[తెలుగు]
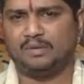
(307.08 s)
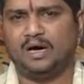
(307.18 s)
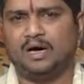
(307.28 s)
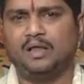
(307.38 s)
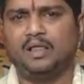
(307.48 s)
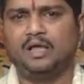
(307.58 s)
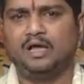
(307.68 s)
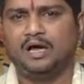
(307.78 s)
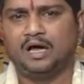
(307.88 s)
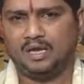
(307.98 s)
నమ
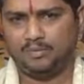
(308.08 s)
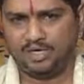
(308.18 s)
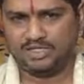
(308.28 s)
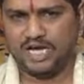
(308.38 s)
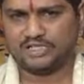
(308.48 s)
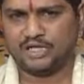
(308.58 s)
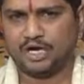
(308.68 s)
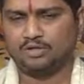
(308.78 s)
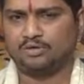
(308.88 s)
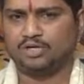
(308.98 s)
అనే
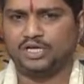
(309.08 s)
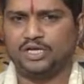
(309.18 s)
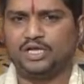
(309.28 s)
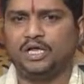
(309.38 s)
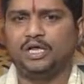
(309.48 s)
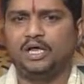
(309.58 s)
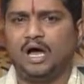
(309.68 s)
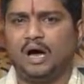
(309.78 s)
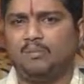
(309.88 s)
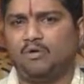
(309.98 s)
బీజాక్షరాలతోటి
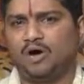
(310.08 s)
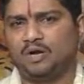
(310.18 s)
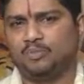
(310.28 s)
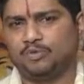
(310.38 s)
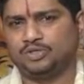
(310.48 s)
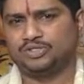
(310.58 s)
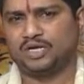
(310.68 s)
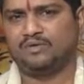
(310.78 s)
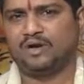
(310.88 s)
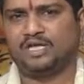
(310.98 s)
అమ్మవారిని
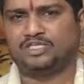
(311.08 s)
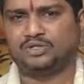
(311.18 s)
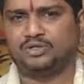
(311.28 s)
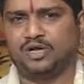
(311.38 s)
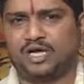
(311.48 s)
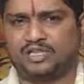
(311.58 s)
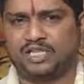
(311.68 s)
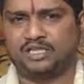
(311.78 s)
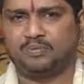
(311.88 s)
పూజించడం వల్ల చంద్రునికి అత్యంత